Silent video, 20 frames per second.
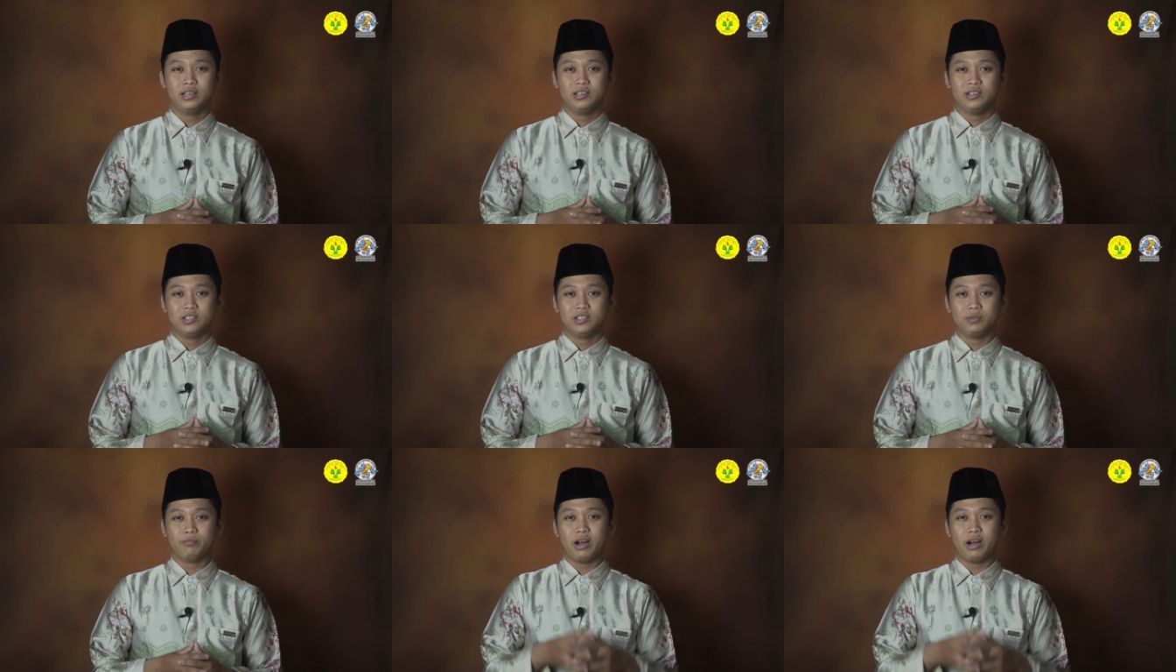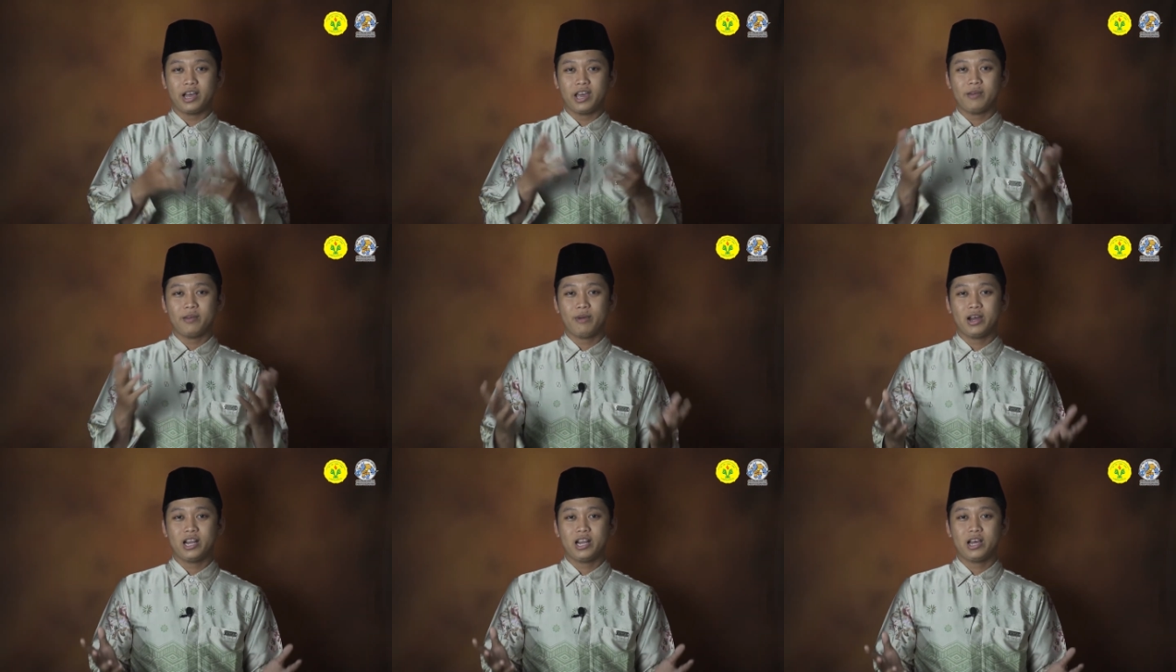
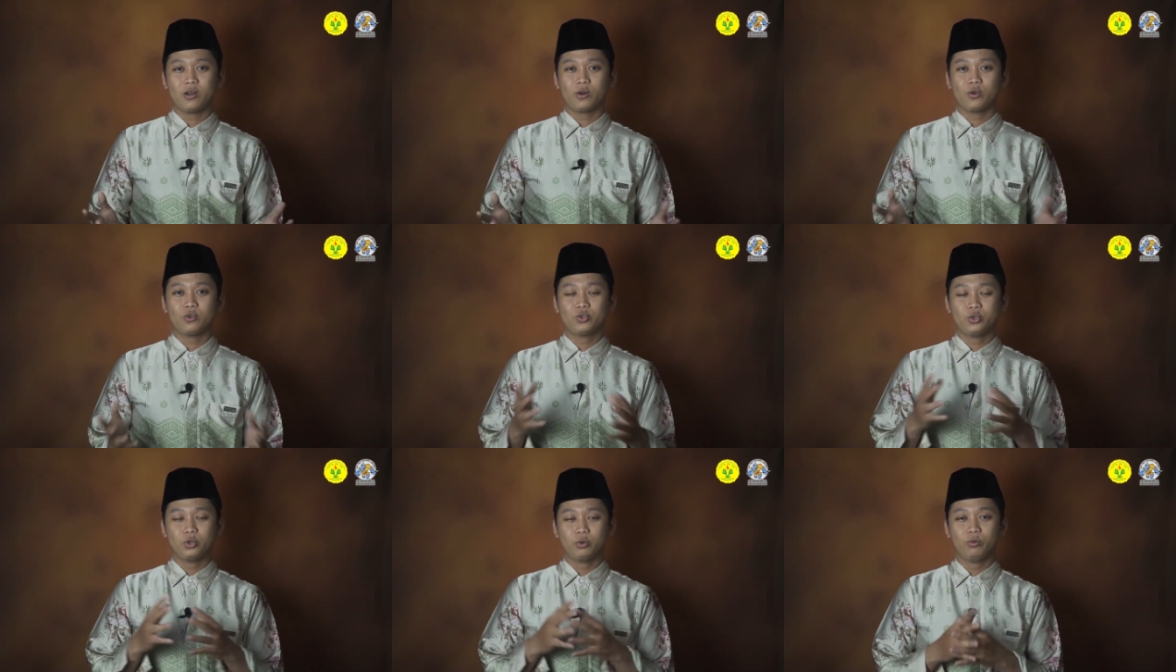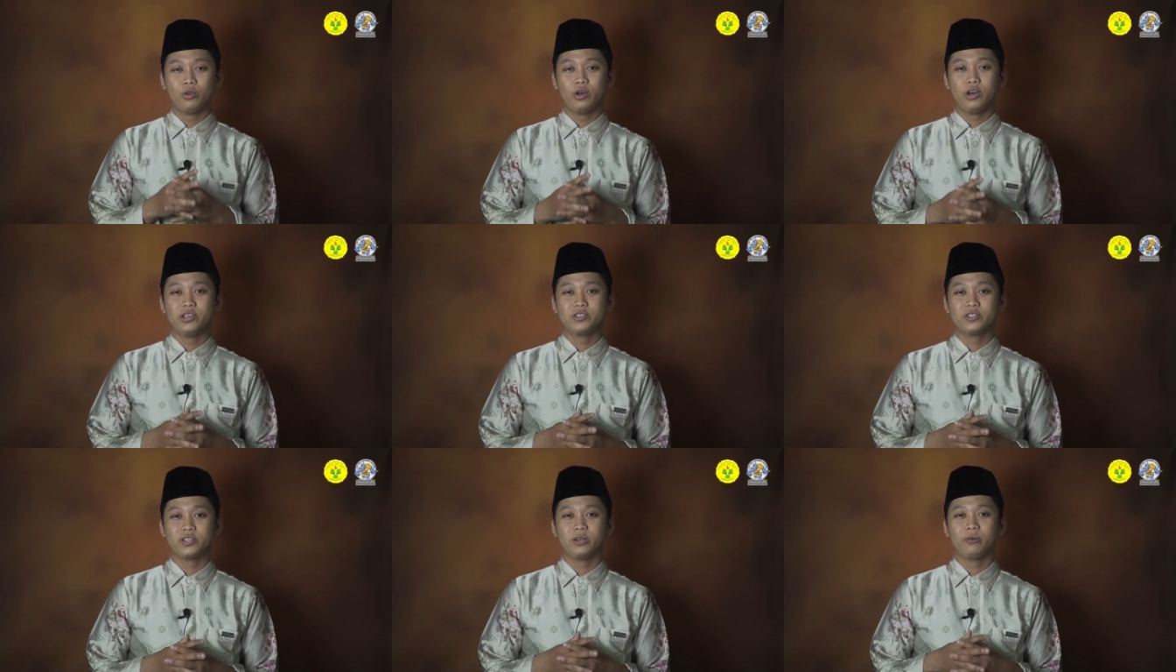Sebagaimana Rasulullah
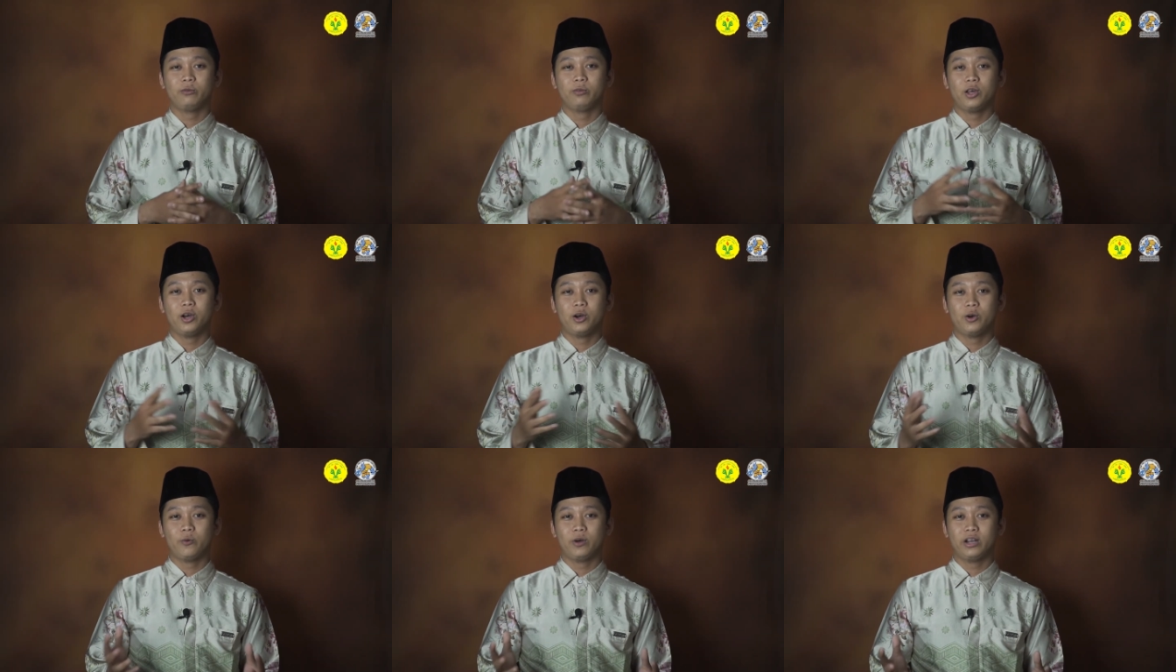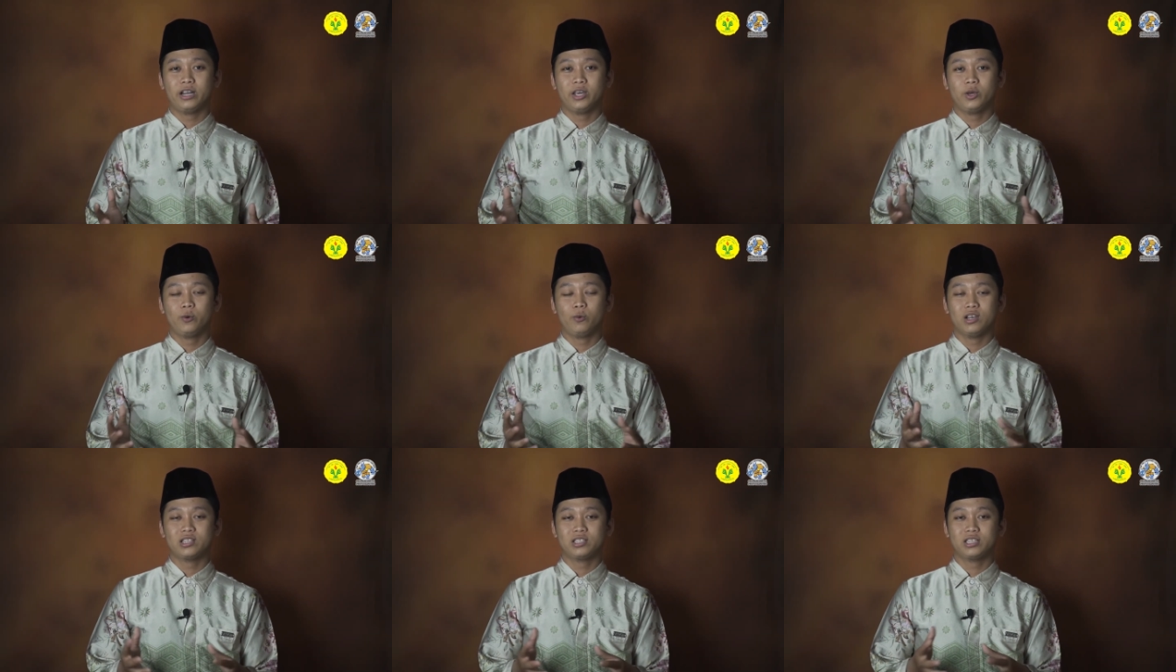
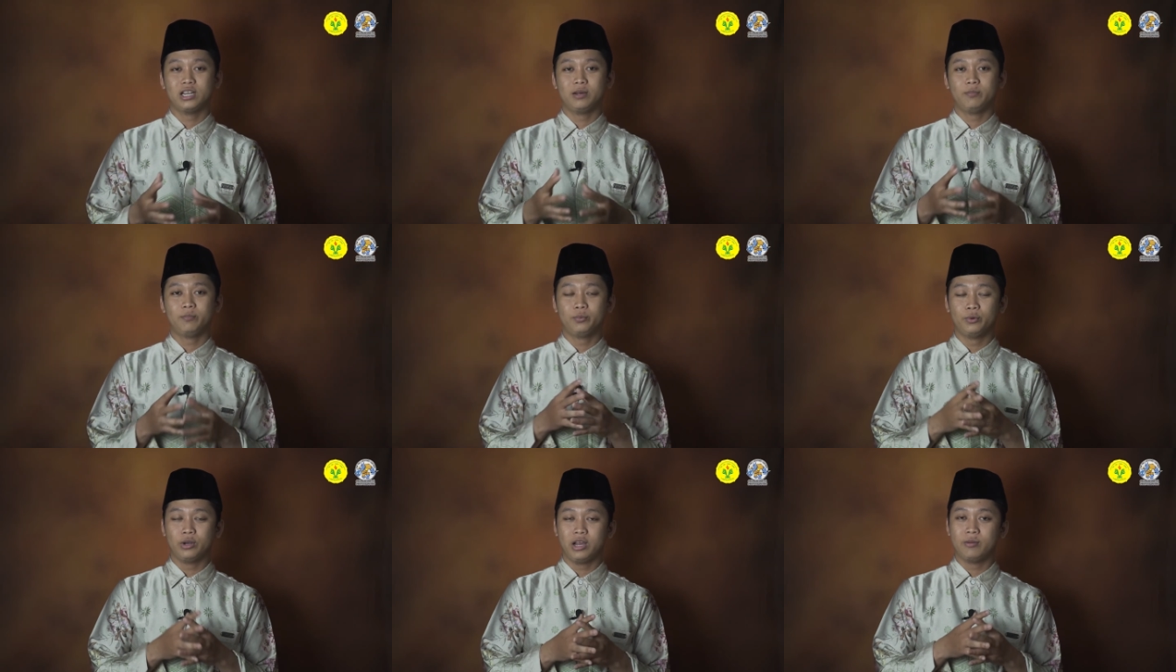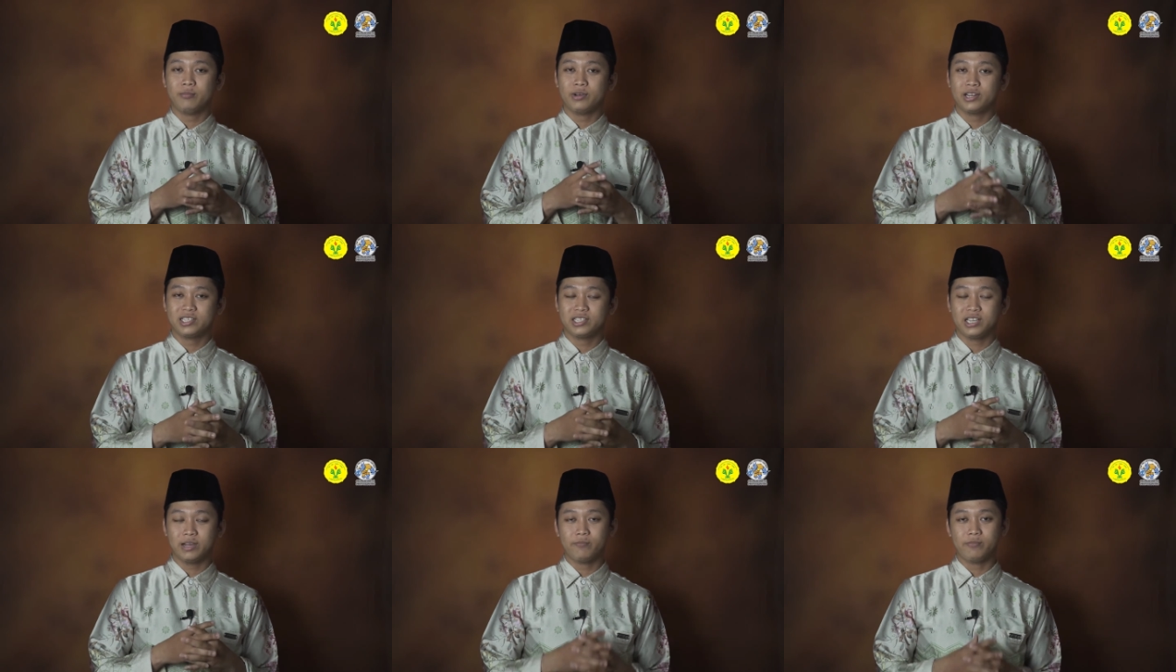SAW pula
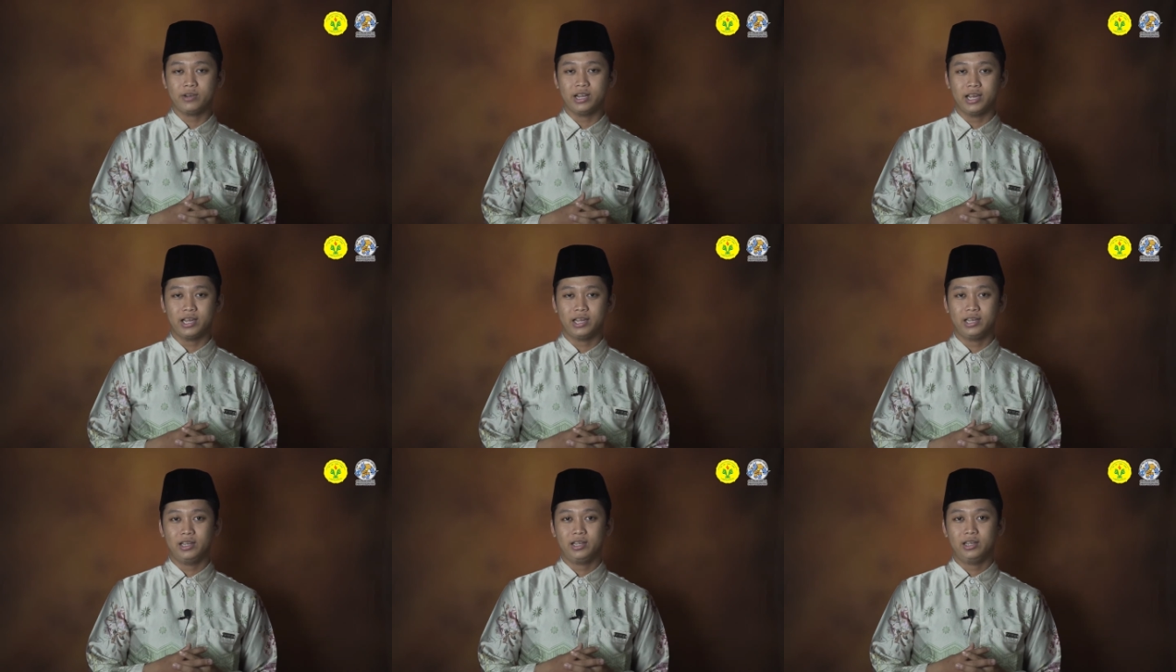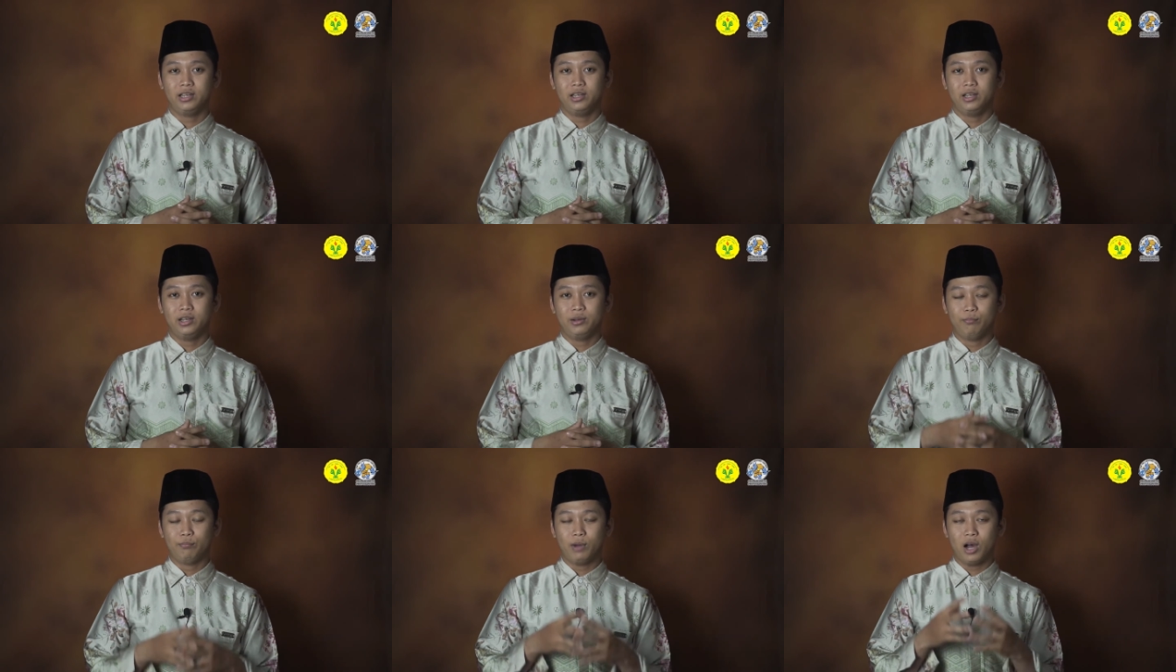bersabda
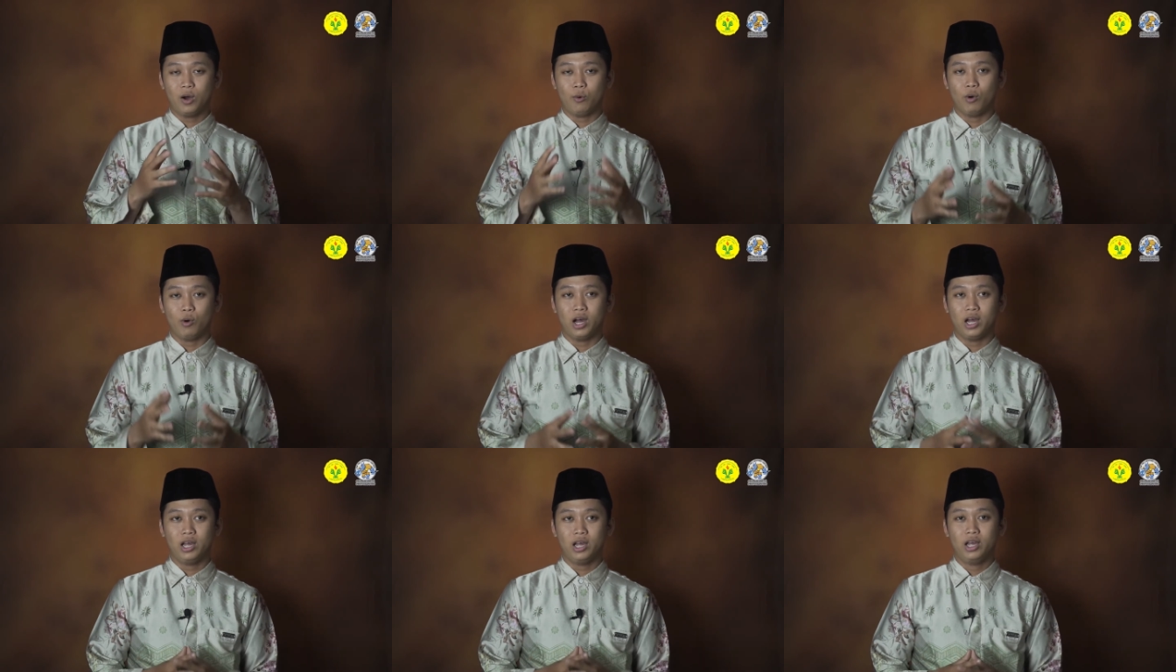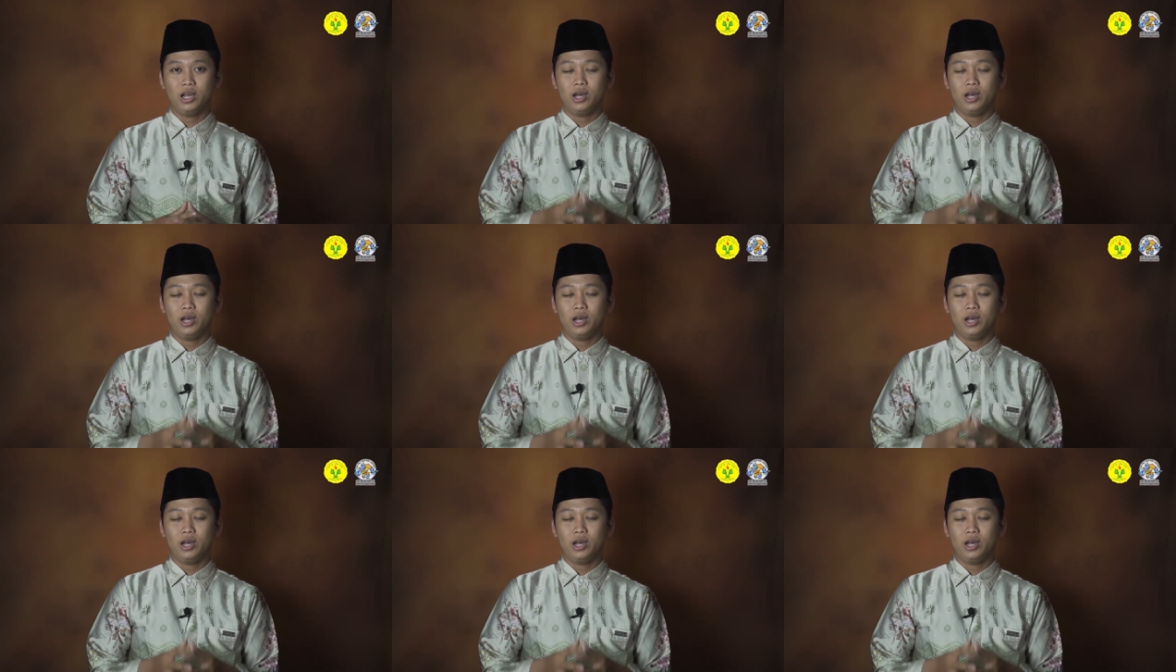bahwa